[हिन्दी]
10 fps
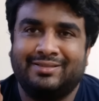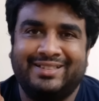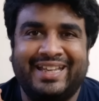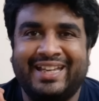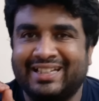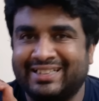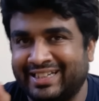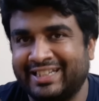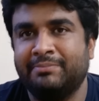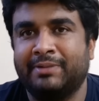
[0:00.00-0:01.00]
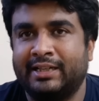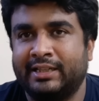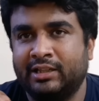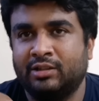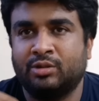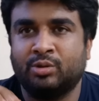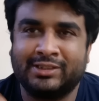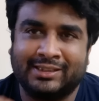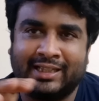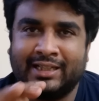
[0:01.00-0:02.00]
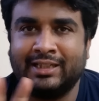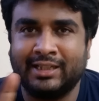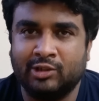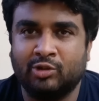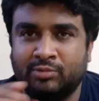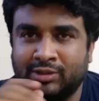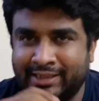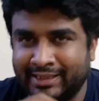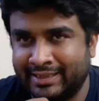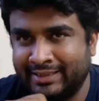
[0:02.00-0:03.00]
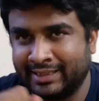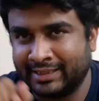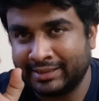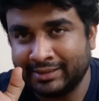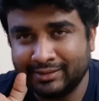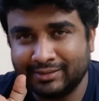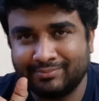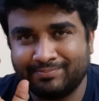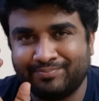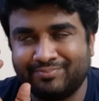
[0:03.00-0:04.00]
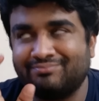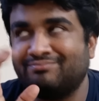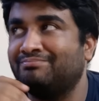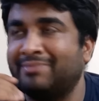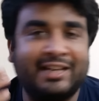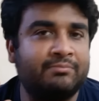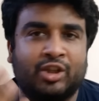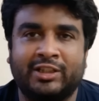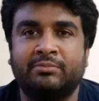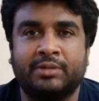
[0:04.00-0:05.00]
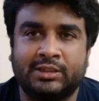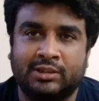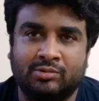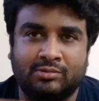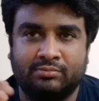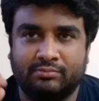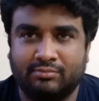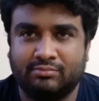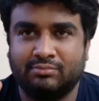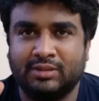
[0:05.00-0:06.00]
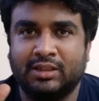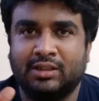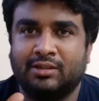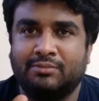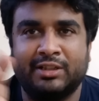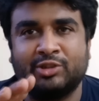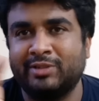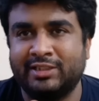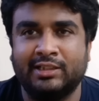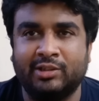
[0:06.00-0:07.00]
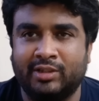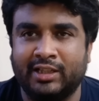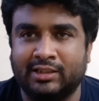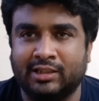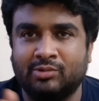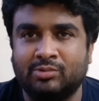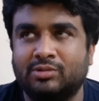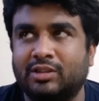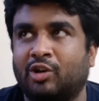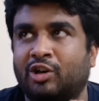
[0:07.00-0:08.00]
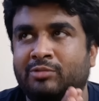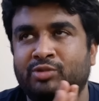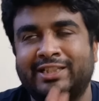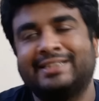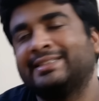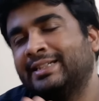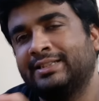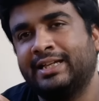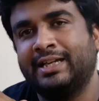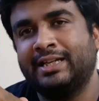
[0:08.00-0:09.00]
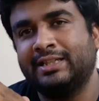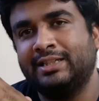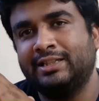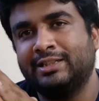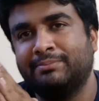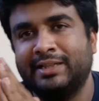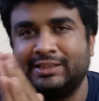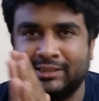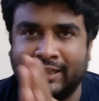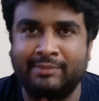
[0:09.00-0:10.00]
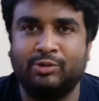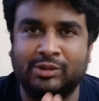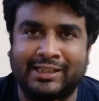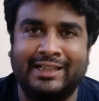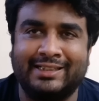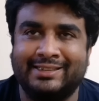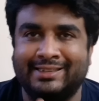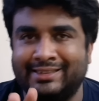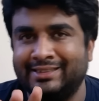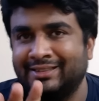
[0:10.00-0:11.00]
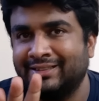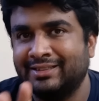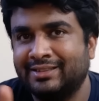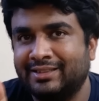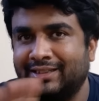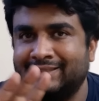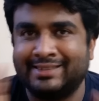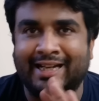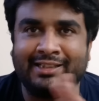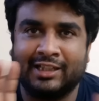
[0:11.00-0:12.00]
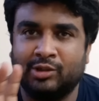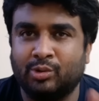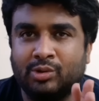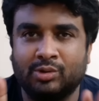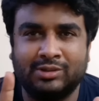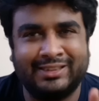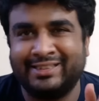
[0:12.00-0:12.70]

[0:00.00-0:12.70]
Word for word: ये एक ट्रिकी पार्ट है और हो सकता है कि कई लोग मुझसे एग्री ना करें मैं एक मॉर्निंग पर्सन हूँ मैं सुबह जल्दी उठ जाता हूँ और मुझे ऐसा लगता है कि द बेस्ट टाइम टू स्टार्ट ए जर्नी इज़ रात के दो से